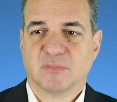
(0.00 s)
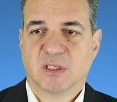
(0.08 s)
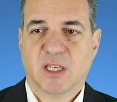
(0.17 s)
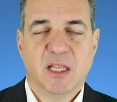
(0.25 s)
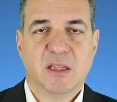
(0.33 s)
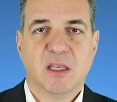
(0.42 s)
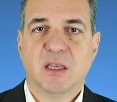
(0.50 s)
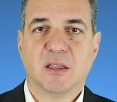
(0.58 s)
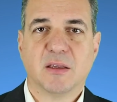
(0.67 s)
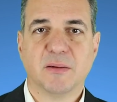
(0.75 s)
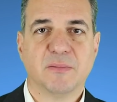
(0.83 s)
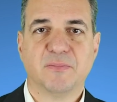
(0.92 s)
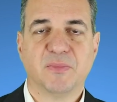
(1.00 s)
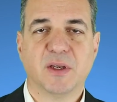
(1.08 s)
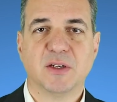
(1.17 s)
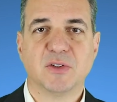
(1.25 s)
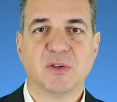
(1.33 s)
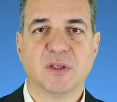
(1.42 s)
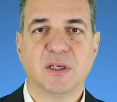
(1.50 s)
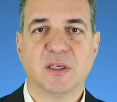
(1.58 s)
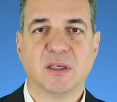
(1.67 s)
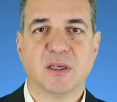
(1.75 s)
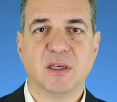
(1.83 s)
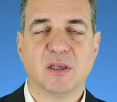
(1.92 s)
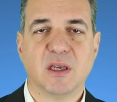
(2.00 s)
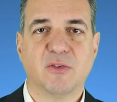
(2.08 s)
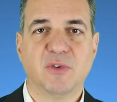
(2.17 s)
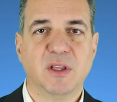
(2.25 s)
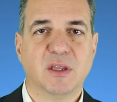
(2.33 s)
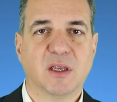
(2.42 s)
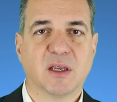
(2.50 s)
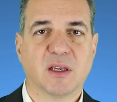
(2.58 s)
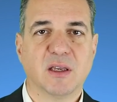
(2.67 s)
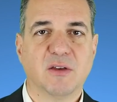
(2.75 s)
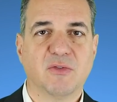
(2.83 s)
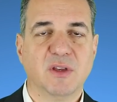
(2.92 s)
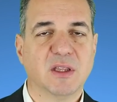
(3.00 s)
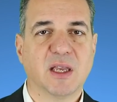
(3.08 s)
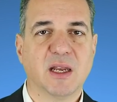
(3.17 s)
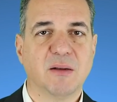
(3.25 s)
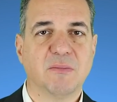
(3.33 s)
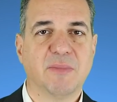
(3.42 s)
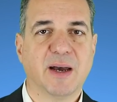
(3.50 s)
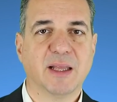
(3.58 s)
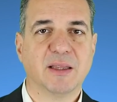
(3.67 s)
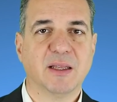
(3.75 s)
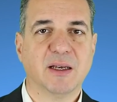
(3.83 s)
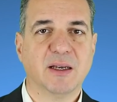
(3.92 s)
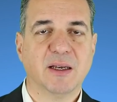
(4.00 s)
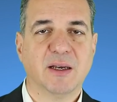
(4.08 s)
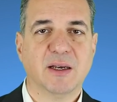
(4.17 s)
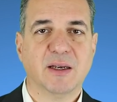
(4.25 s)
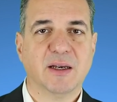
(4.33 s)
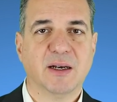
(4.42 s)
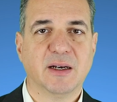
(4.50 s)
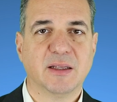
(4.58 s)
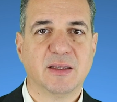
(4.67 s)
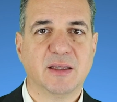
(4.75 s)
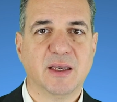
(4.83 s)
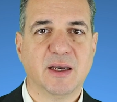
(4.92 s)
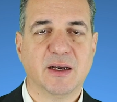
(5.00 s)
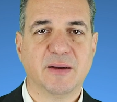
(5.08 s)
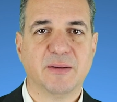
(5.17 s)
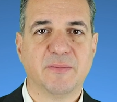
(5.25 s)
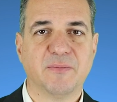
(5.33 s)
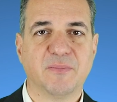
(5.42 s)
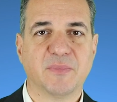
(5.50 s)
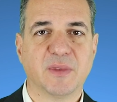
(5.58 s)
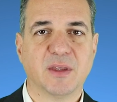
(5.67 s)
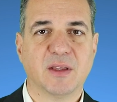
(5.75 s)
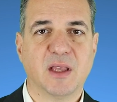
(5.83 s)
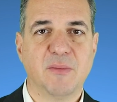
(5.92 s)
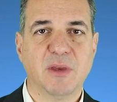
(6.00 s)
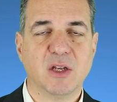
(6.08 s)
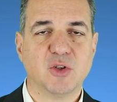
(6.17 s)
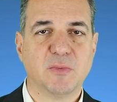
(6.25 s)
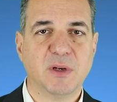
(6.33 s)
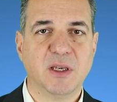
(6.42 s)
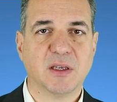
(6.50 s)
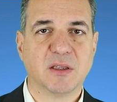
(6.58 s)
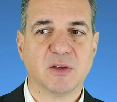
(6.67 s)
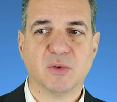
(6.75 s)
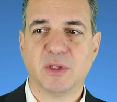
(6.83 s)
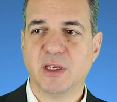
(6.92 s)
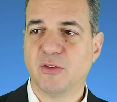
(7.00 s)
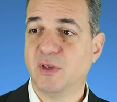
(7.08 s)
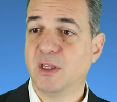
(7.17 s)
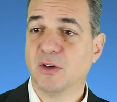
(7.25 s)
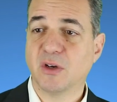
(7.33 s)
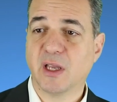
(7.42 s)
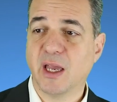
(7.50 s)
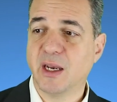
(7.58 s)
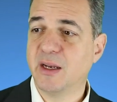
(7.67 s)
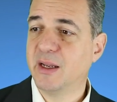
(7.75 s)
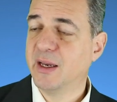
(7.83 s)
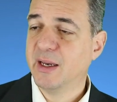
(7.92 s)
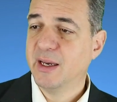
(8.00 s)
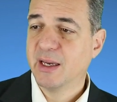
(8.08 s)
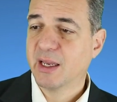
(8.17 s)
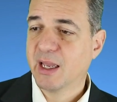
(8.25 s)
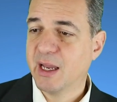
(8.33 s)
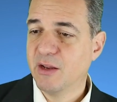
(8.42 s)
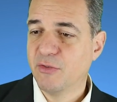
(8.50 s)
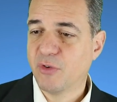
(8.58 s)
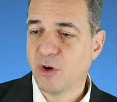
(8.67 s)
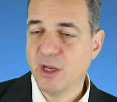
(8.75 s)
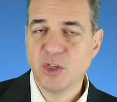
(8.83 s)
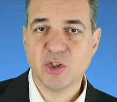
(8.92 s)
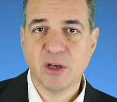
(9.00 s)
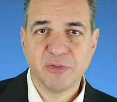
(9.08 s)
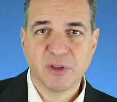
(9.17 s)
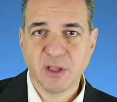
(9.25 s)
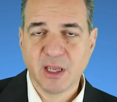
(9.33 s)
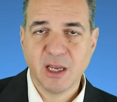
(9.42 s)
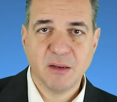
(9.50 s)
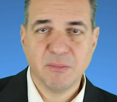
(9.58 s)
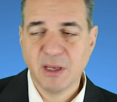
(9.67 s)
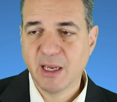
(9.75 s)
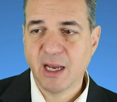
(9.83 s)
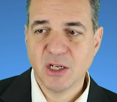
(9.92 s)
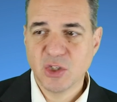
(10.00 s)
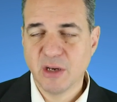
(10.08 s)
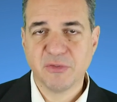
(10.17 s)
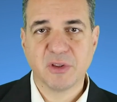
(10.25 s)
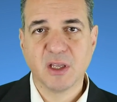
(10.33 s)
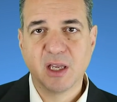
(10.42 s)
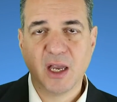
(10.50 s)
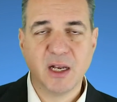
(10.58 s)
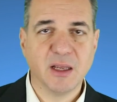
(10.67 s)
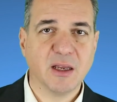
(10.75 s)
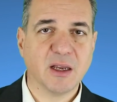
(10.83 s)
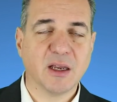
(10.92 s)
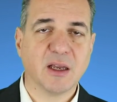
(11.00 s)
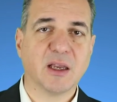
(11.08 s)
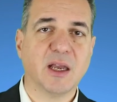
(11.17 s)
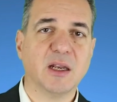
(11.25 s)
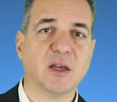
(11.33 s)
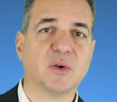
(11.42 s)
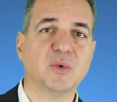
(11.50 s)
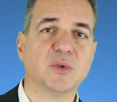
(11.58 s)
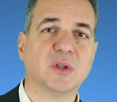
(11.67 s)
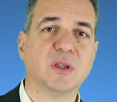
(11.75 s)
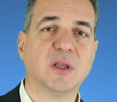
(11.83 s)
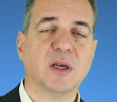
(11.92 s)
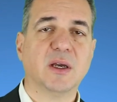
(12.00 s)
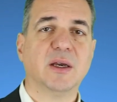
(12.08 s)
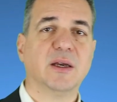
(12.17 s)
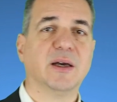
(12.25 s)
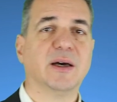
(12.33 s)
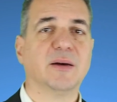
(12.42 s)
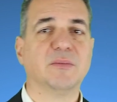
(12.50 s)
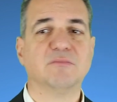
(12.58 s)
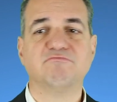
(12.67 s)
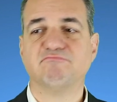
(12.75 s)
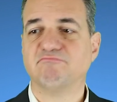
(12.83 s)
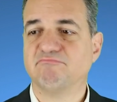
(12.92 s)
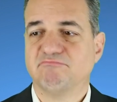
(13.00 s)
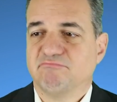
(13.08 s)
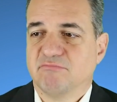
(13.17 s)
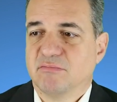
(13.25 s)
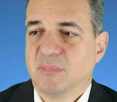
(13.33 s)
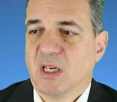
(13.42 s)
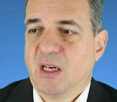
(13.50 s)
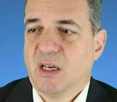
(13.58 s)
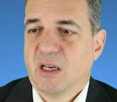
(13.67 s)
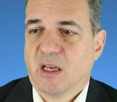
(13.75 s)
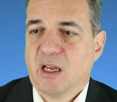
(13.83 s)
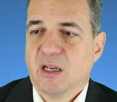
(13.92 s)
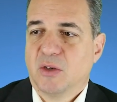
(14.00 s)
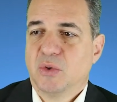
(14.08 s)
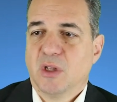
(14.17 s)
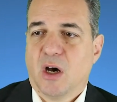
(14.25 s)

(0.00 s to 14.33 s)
geht nicht. Also ich, ich, ich finde ich find keinen Partner, äh, der, der mir entspricht. Oder ich finde auch keinen, keine Freundschaften, keine Bekanntschaften, keine, keine guten, ähm, keinen guten